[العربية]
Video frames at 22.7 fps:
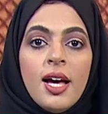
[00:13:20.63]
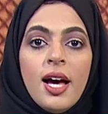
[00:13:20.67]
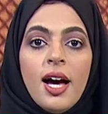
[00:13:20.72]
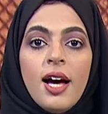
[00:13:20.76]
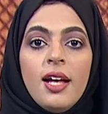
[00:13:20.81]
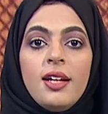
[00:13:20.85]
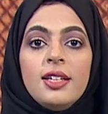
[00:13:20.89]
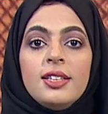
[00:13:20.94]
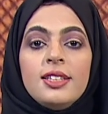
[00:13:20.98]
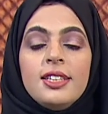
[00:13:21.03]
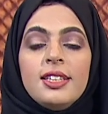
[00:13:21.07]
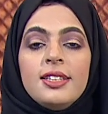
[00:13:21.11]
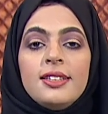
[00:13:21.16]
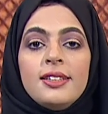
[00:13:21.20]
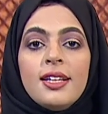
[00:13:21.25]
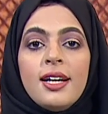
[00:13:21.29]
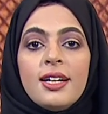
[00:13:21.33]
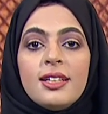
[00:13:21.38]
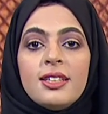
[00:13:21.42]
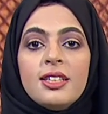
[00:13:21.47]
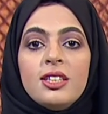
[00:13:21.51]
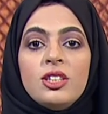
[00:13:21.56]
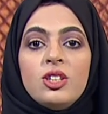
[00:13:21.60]
التي
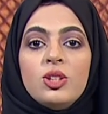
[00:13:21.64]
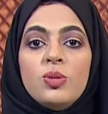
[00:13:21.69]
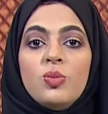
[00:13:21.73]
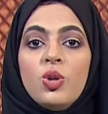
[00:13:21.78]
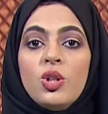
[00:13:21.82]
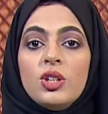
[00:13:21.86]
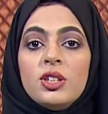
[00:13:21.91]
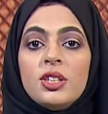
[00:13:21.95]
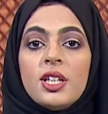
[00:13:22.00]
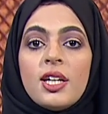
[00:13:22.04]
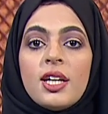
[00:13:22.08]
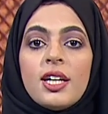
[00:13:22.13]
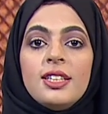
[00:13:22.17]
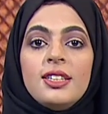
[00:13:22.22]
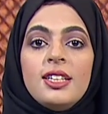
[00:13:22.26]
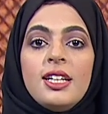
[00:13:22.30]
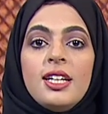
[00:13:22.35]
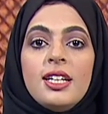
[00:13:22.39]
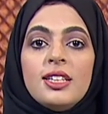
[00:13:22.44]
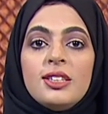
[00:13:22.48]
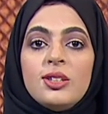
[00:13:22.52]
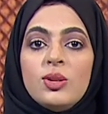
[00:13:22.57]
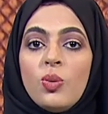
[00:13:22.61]
تعكس
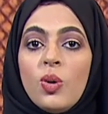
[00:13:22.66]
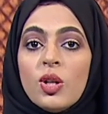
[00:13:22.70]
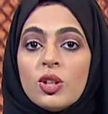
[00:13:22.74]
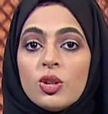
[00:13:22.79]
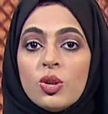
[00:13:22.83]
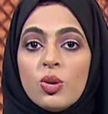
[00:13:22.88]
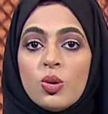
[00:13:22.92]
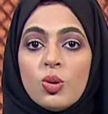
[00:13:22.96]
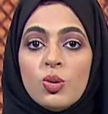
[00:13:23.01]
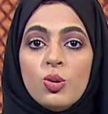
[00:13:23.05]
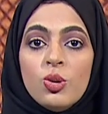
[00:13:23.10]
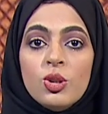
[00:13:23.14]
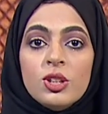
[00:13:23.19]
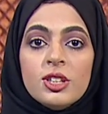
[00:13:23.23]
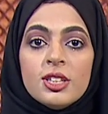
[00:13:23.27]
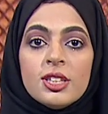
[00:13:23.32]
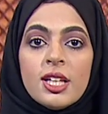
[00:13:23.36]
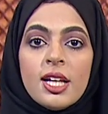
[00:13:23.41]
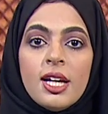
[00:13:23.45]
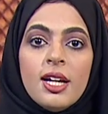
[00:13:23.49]
معتقدات وطقوس